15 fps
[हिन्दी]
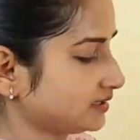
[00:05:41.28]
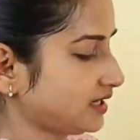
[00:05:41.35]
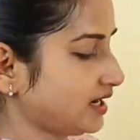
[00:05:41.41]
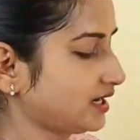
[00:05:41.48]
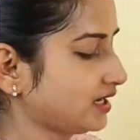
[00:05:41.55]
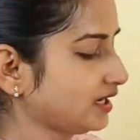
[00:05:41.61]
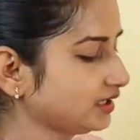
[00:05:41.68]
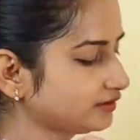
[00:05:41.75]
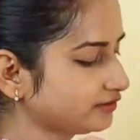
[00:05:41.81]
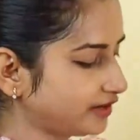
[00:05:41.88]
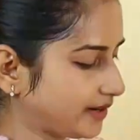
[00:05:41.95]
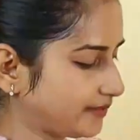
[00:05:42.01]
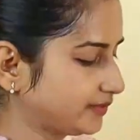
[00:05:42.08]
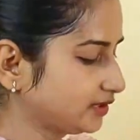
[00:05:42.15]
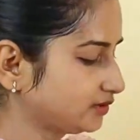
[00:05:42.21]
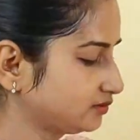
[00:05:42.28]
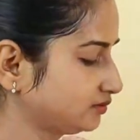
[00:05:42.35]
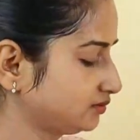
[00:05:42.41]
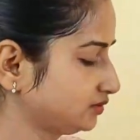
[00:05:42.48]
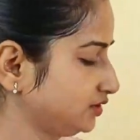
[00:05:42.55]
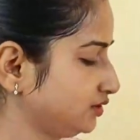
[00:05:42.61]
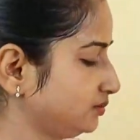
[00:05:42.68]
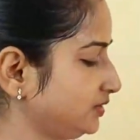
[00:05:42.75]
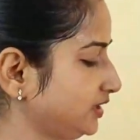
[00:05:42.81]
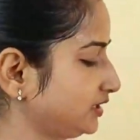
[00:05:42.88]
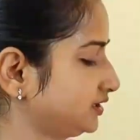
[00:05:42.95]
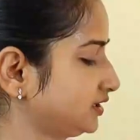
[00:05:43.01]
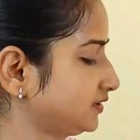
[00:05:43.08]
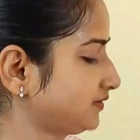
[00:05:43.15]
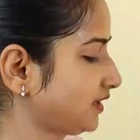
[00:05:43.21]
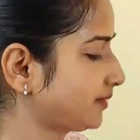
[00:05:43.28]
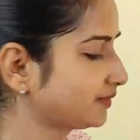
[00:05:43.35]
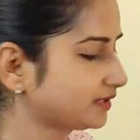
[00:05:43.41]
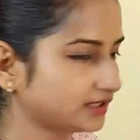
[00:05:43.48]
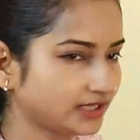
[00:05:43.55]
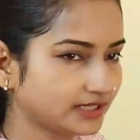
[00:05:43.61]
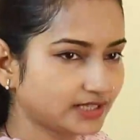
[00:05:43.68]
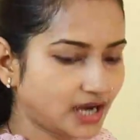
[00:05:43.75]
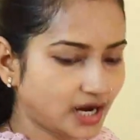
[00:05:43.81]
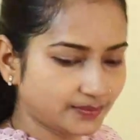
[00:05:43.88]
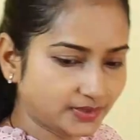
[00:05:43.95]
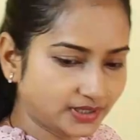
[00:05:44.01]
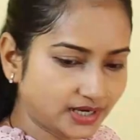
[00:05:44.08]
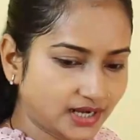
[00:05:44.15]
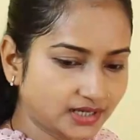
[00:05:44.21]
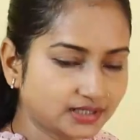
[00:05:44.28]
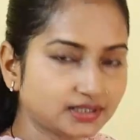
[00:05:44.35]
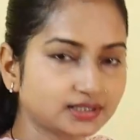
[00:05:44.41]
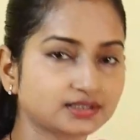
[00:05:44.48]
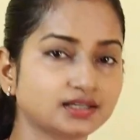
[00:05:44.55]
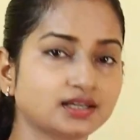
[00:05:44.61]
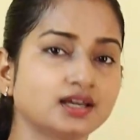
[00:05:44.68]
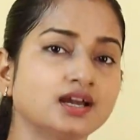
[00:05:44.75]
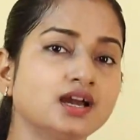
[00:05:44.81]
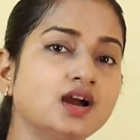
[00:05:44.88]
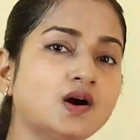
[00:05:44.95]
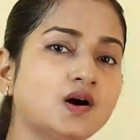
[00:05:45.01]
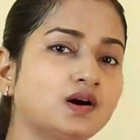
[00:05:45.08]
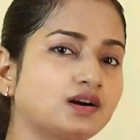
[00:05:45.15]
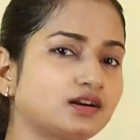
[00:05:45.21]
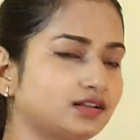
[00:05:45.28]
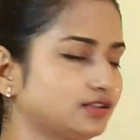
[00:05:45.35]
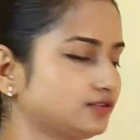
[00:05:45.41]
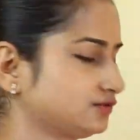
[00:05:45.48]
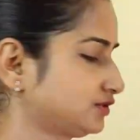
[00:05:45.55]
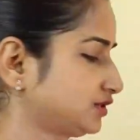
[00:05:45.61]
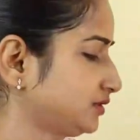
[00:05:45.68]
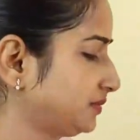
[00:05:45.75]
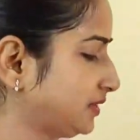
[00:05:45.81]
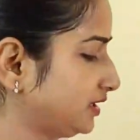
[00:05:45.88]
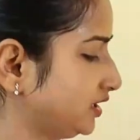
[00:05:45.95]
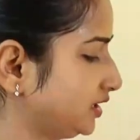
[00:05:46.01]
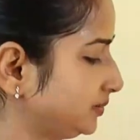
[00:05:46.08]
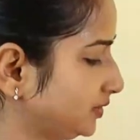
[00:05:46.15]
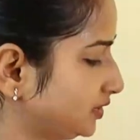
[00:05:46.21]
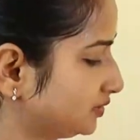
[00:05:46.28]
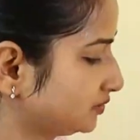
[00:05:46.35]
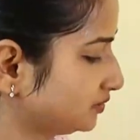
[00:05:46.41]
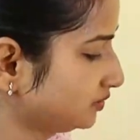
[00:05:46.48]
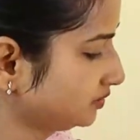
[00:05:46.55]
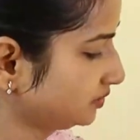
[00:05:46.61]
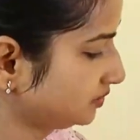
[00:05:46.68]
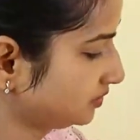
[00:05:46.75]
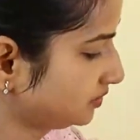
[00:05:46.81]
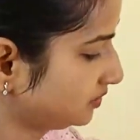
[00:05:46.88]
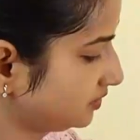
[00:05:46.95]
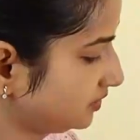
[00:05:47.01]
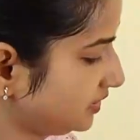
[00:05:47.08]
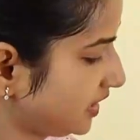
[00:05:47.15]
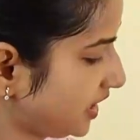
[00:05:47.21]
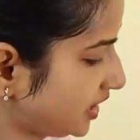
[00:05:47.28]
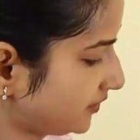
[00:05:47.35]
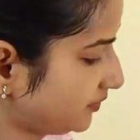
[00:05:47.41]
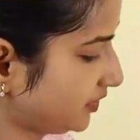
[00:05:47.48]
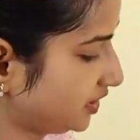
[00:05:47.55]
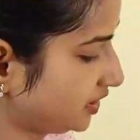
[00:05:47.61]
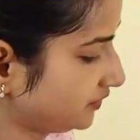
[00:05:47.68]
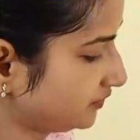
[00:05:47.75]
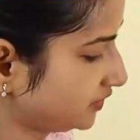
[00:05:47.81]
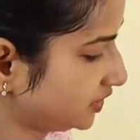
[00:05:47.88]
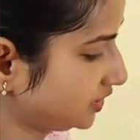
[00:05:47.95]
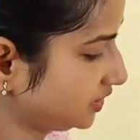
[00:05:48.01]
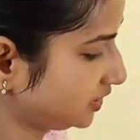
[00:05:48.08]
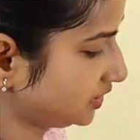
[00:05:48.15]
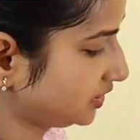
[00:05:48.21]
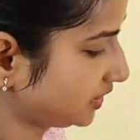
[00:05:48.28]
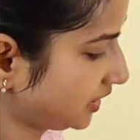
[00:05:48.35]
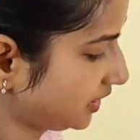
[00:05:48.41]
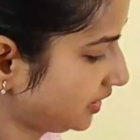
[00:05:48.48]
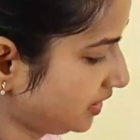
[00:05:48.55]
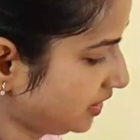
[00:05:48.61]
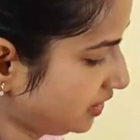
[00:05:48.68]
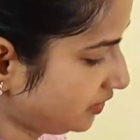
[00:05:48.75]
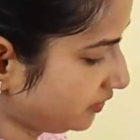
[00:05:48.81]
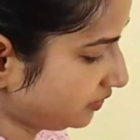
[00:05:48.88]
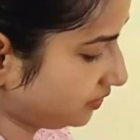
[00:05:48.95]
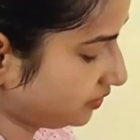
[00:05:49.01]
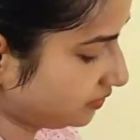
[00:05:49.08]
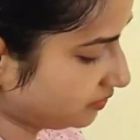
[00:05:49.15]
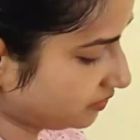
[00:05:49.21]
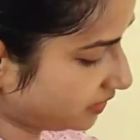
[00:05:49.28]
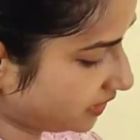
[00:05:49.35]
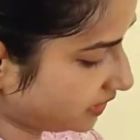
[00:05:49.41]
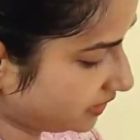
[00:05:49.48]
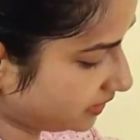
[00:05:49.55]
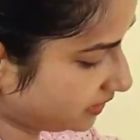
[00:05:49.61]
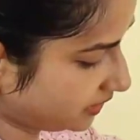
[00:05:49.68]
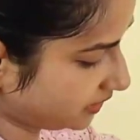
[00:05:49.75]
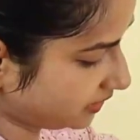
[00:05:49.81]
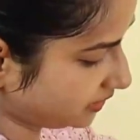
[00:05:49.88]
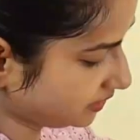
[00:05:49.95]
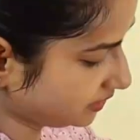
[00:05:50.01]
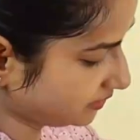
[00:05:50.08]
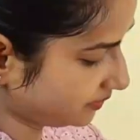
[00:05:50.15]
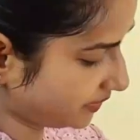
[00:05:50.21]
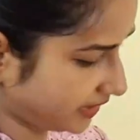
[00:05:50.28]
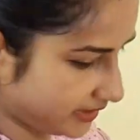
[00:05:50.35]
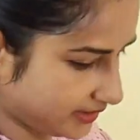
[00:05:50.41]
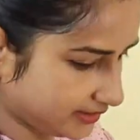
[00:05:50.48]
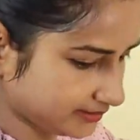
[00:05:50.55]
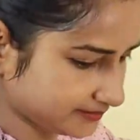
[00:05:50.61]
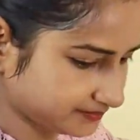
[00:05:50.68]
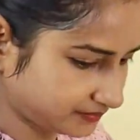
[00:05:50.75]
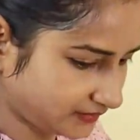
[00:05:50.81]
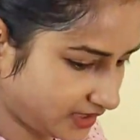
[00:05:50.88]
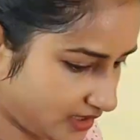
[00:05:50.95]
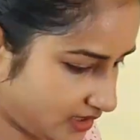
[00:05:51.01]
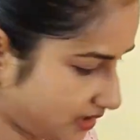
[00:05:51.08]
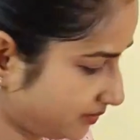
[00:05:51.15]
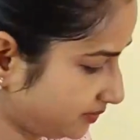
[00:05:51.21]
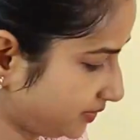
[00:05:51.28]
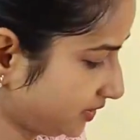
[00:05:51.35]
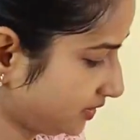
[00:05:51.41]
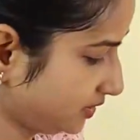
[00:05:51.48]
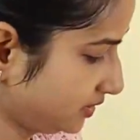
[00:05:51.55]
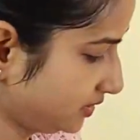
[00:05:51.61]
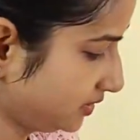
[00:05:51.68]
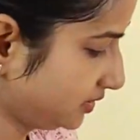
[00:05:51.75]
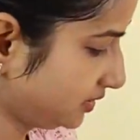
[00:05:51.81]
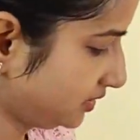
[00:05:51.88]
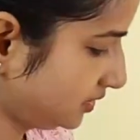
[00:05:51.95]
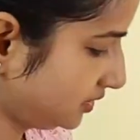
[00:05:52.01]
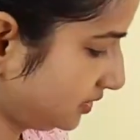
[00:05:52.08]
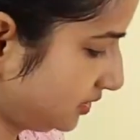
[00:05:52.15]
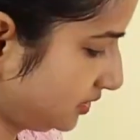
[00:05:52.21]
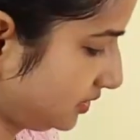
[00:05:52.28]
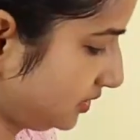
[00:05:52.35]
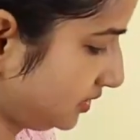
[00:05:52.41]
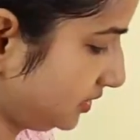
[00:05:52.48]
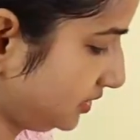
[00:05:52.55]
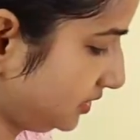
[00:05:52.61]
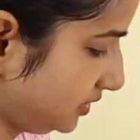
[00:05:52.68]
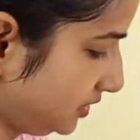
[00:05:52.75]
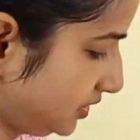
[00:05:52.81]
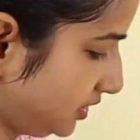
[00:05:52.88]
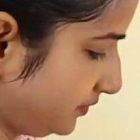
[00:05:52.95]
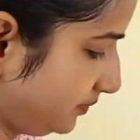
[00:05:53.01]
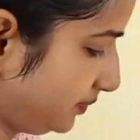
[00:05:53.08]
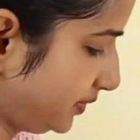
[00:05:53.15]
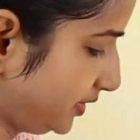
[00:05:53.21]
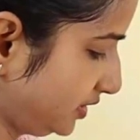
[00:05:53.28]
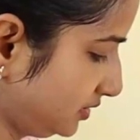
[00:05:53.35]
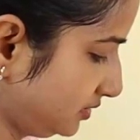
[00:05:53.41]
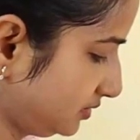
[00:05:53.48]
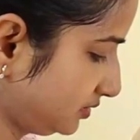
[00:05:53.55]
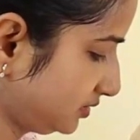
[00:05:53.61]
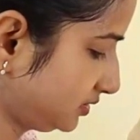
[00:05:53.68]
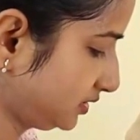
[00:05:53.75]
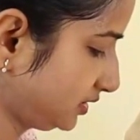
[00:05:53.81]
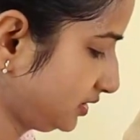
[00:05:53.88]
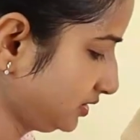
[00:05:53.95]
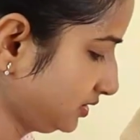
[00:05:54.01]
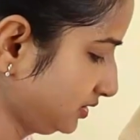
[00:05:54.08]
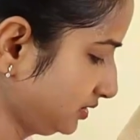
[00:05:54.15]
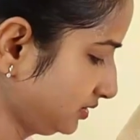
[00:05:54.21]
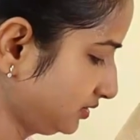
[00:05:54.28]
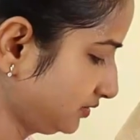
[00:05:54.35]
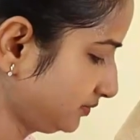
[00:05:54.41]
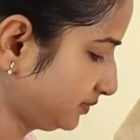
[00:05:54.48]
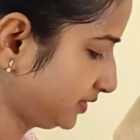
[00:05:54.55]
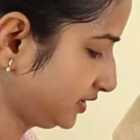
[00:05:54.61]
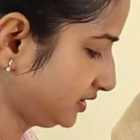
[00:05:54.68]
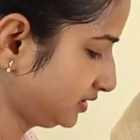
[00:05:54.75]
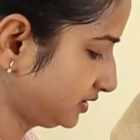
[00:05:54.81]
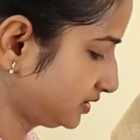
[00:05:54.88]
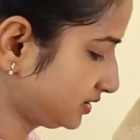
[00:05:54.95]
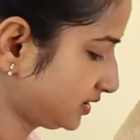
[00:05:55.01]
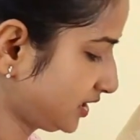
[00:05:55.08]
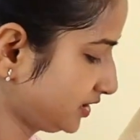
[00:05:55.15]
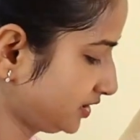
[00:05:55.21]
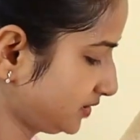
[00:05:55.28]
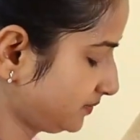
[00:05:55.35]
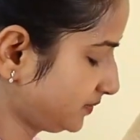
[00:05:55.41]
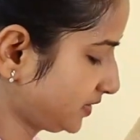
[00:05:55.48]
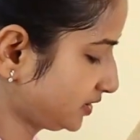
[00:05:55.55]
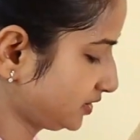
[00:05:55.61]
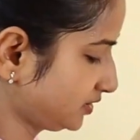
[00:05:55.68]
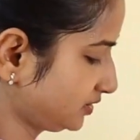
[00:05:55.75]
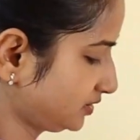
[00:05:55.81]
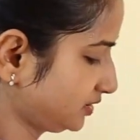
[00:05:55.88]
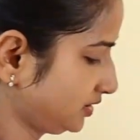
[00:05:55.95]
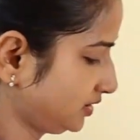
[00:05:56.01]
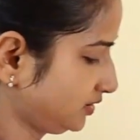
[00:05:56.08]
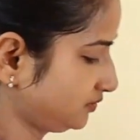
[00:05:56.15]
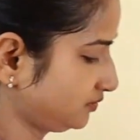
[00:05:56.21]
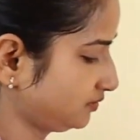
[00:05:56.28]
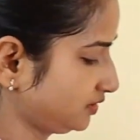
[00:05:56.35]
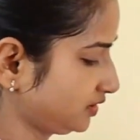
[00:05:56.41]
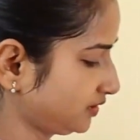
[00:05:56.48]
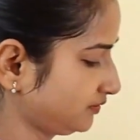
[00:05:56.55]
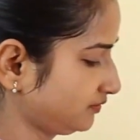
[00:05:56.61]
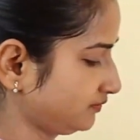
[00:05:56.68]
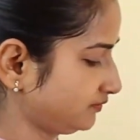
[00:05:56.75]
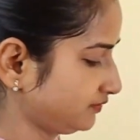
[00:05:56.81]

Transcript: सारा फैब्रिक जो भी एक्सेस फैब्रिक है यहाँ पर ला करके और देन उसके बाद हमें इसको डाट में कन्वर्ट करना है तो इसको कर लेते हैं पहले यहाँ पर ये पिन से प्रिंसेस लाइन के पास एक हो गया